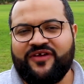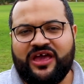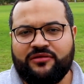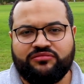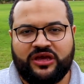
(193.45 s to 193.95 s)

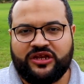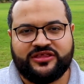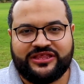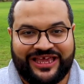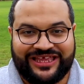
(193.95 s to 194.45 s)

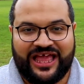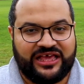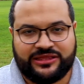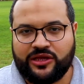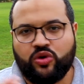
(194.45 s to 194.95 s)
فخلاص انت كده
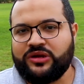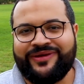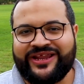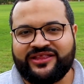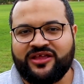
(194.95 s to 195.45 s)
اصلا جوه
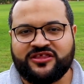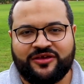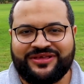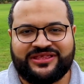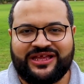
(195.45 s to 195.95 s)
البلد
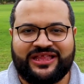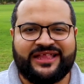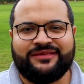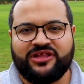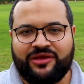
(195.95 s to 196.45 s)
ناقصك بس انك
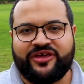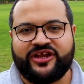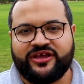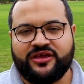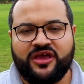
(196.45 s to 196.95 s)
تعدي من الجمارك